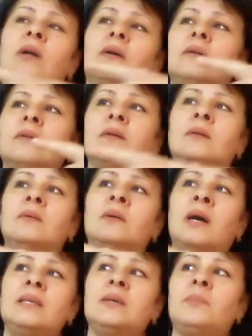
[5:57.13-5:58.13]
э,
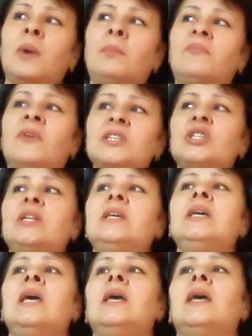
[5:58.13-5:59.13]
они
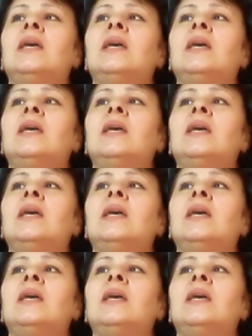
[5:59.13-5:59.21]
вошли.